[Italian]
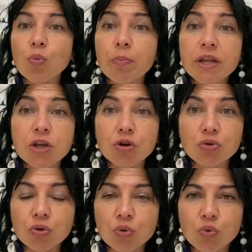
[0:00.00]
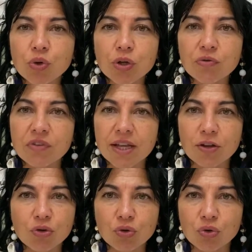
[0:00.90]
un periodo in cui non
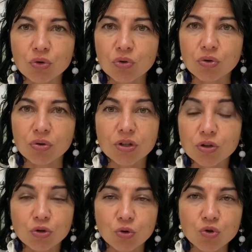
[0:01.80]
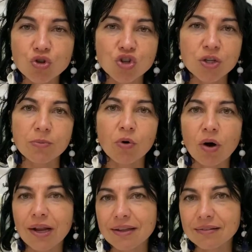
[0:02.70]
viene introdotto, introdotto
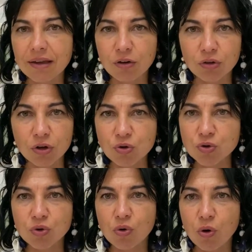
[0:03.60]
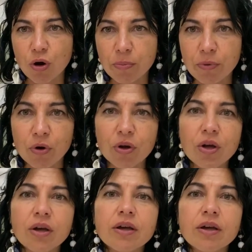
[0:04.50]
cibo all'interno del nostro corpo.